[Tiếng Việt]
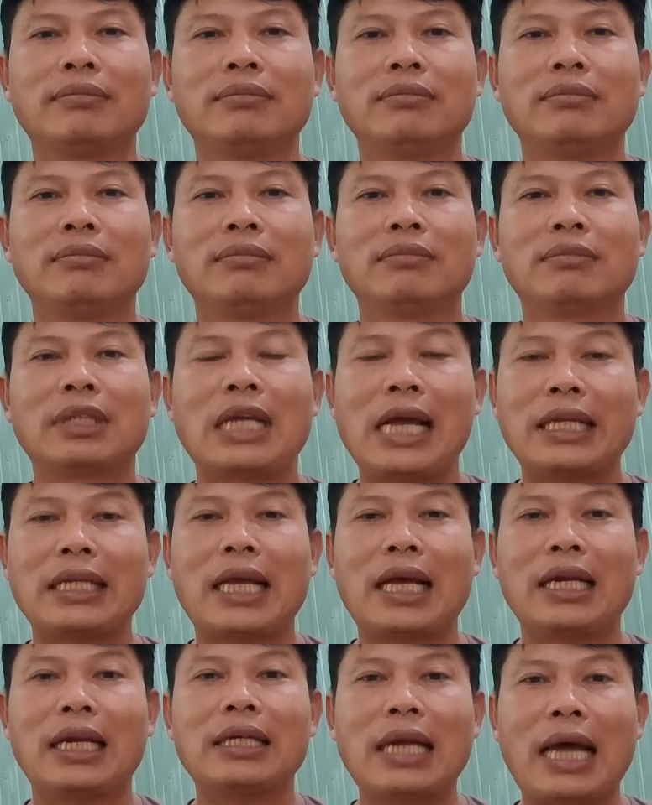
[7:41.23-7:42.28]
Hai nhà lãnh
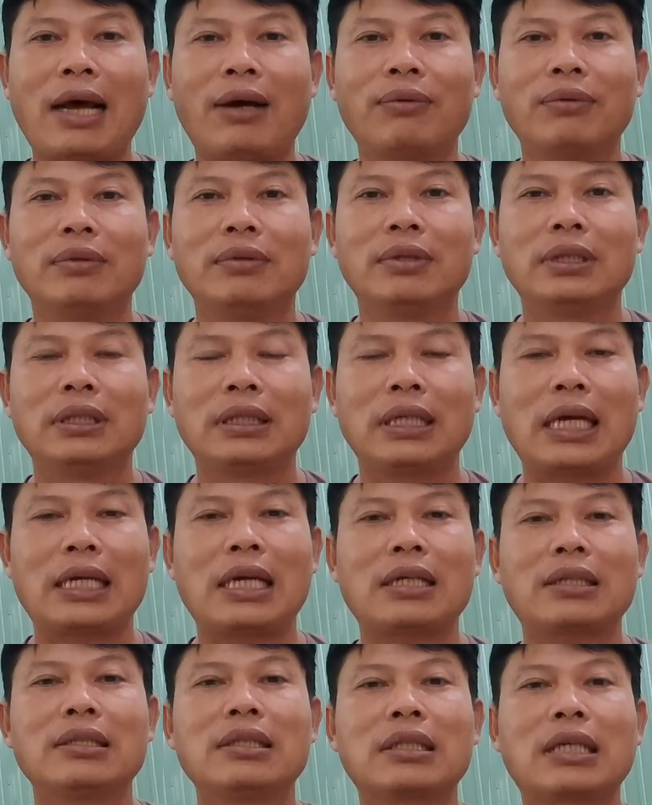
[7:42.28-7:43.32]
đạo là đất nước
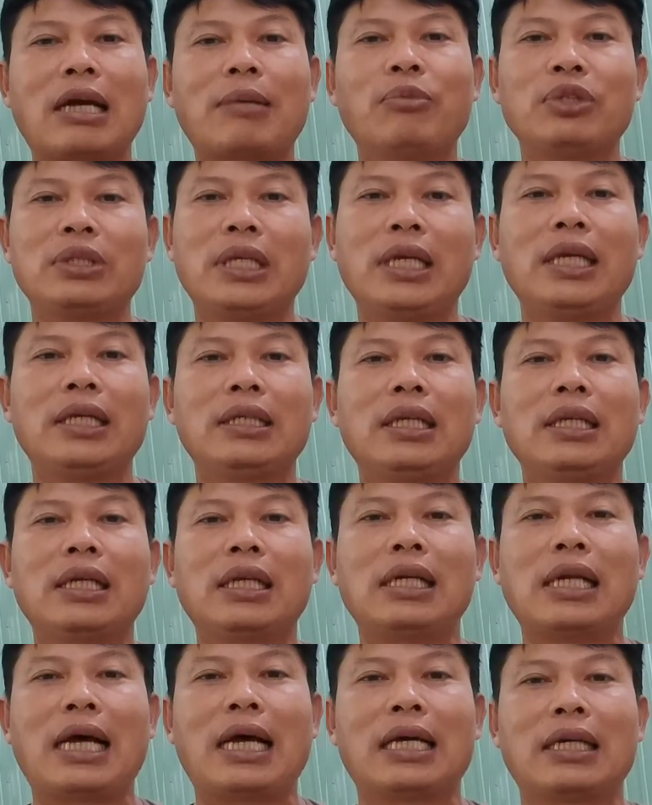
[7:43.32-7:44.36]
Campuchia với là
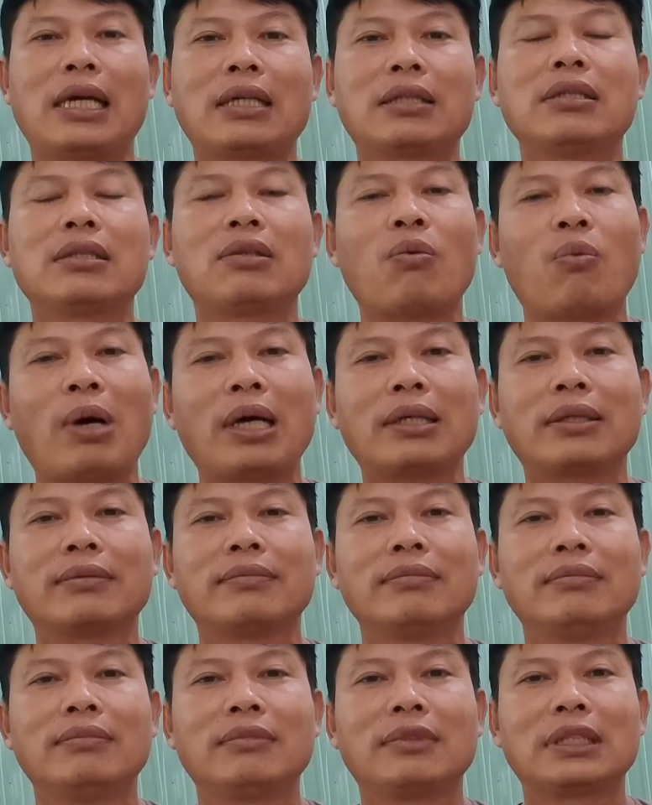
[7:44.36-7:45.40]
đất nước Trung Quốc.
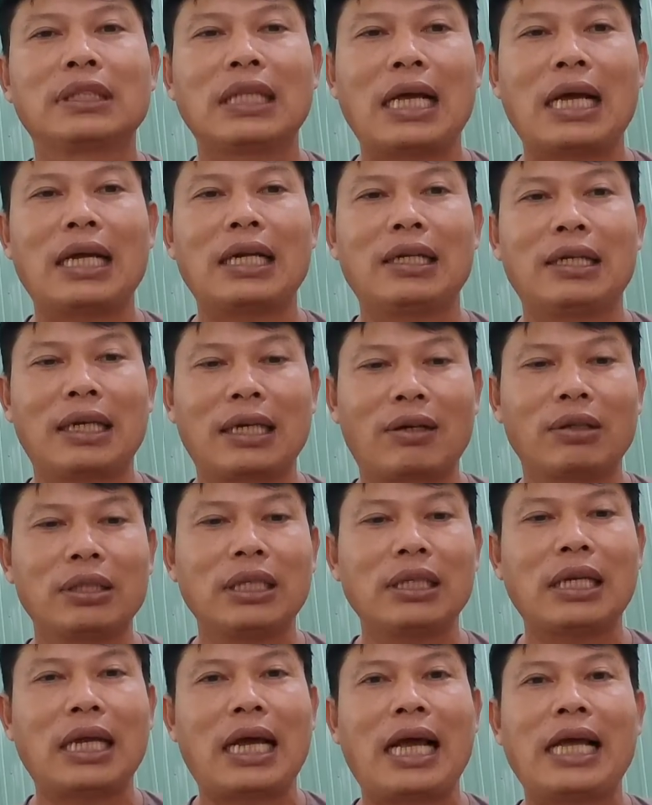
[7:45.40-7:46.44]
Là là coi như là
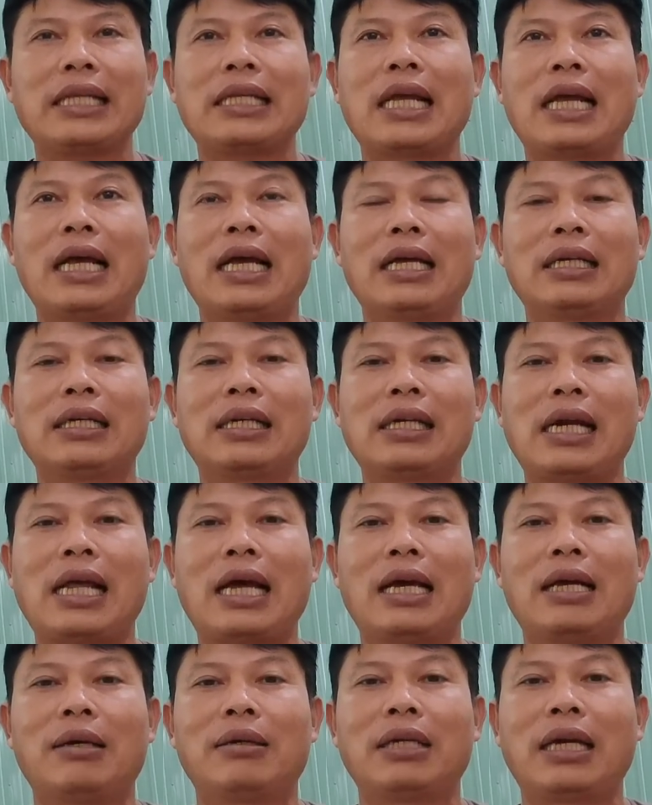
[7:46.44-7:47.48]
hai nhà là, là
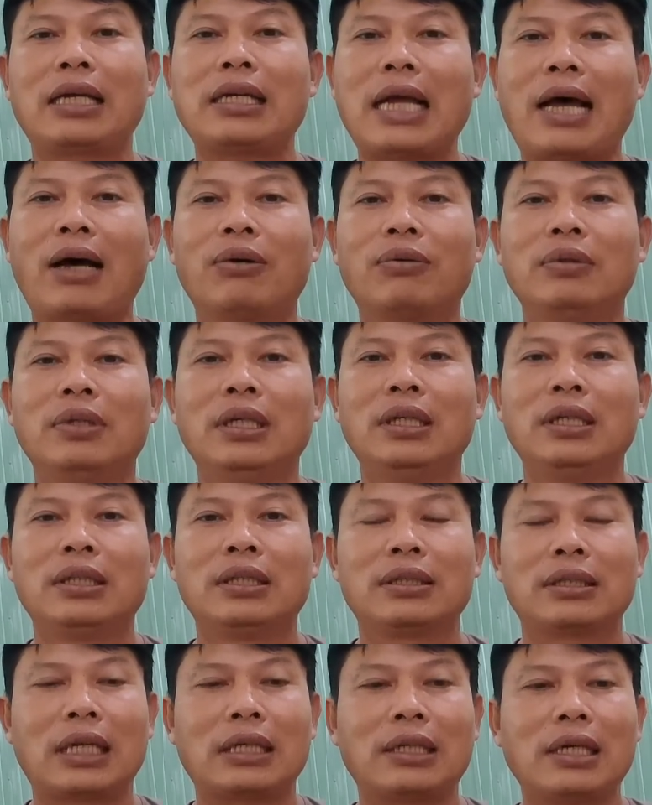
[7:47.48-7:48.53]
lãnh đạo. Thành
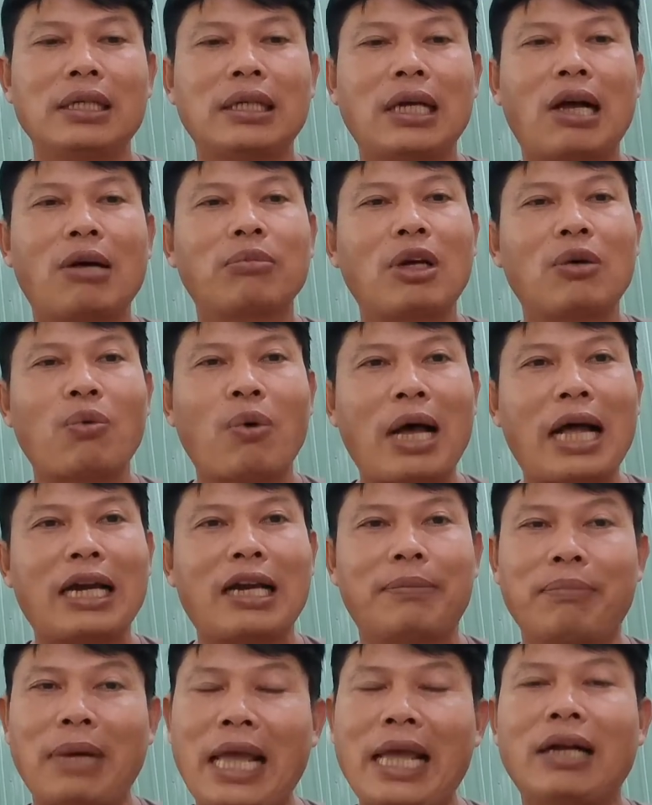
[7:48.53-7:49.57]
thử ra ông nó qua làm bé
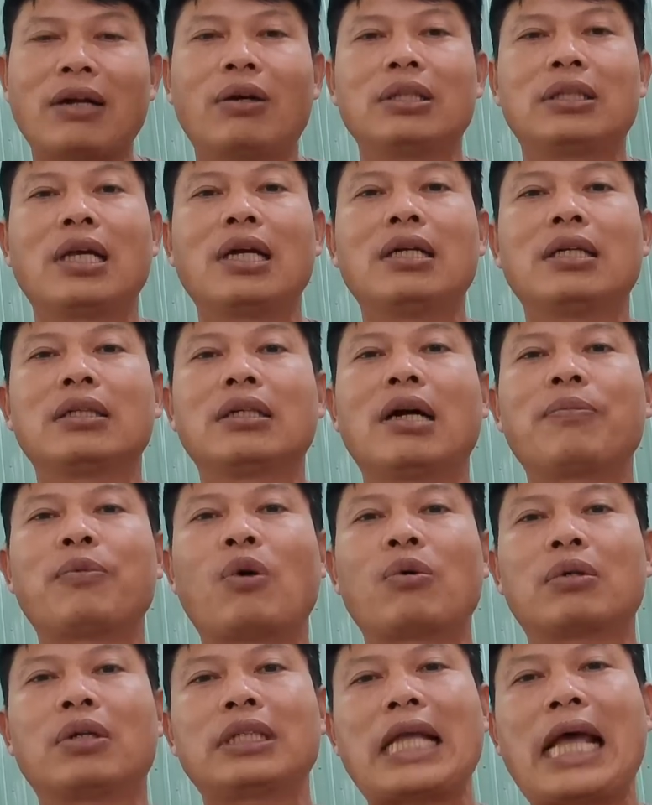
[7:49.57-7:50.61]
rồi chứ rốt cuộc nó
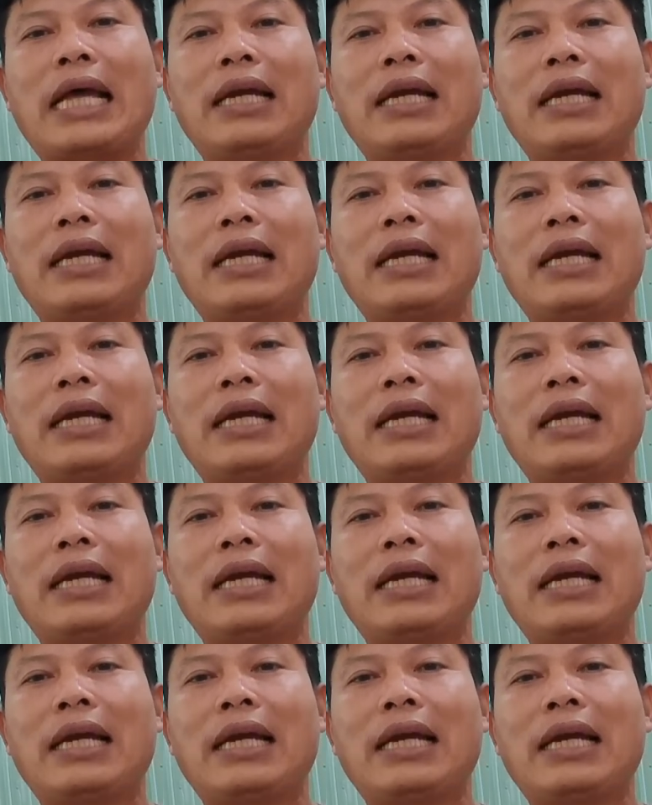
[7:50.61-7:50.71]
trái lại.